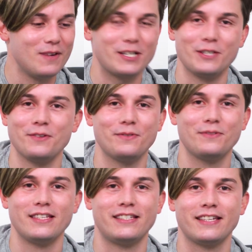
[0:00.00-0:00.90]
Imagina o
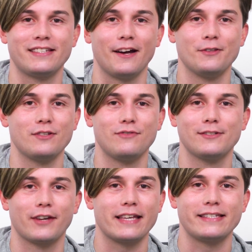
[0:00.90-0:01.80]
desnecessário nos
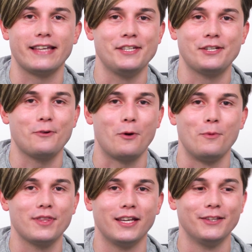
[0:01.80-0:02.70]
vídeos do Resende
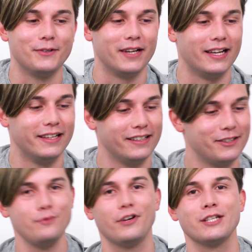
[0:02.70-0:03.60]
incomodando ele.
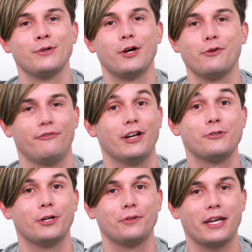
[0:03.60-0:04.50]
O invasor, o
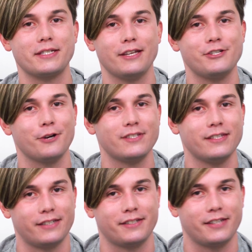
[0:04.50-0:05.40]
invasor do Resende é o
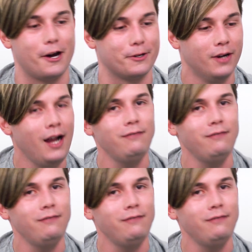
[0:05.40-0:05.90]
desnecessário.